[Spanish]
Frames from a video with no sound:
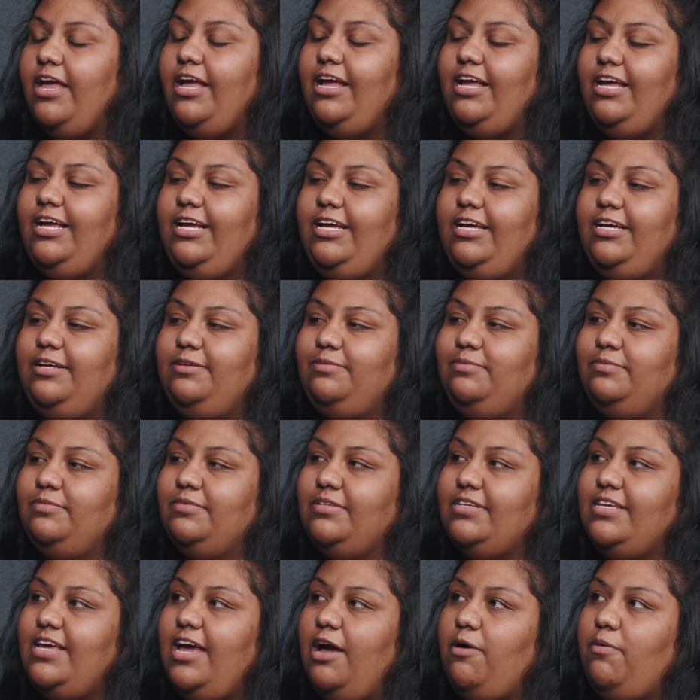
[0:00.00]

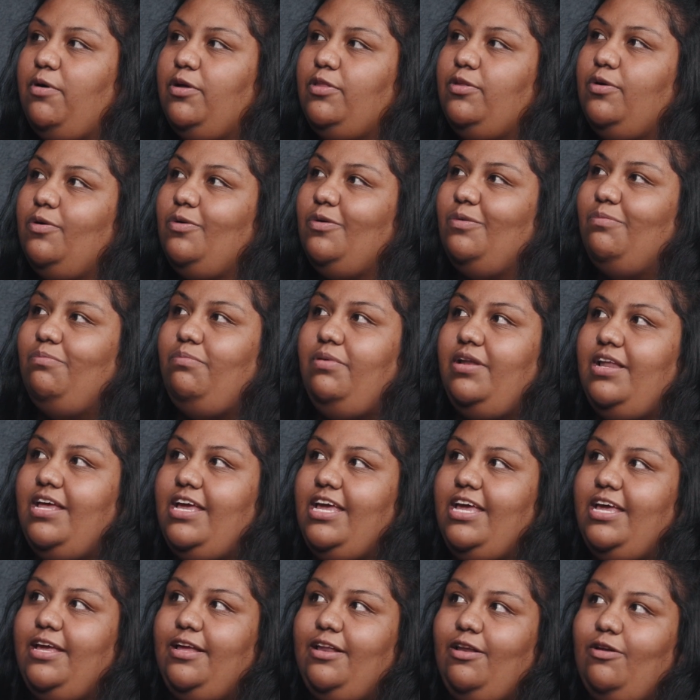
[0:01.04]
Em, ya cuando
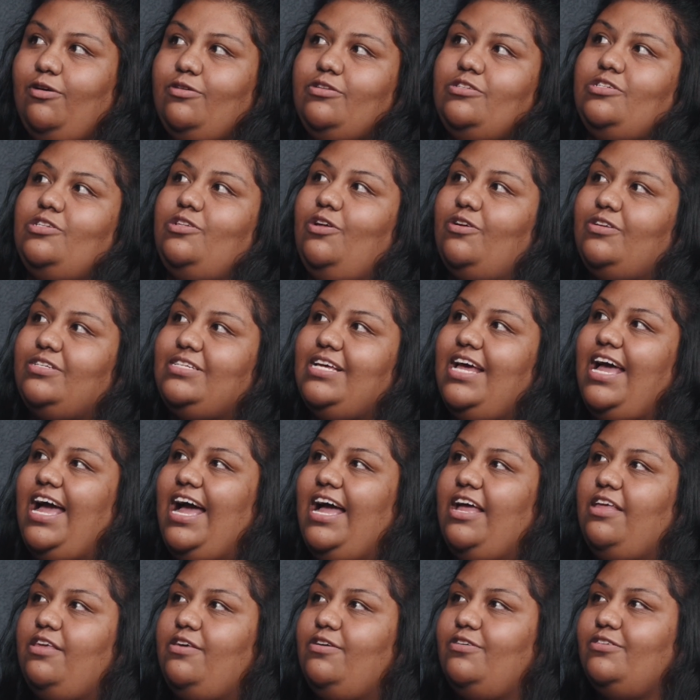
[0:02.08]
cumplí los 12
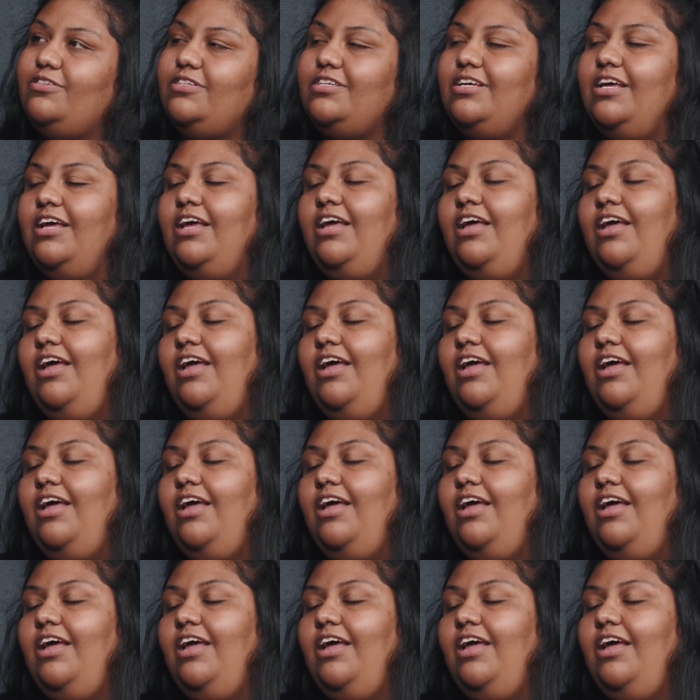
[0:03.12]
años,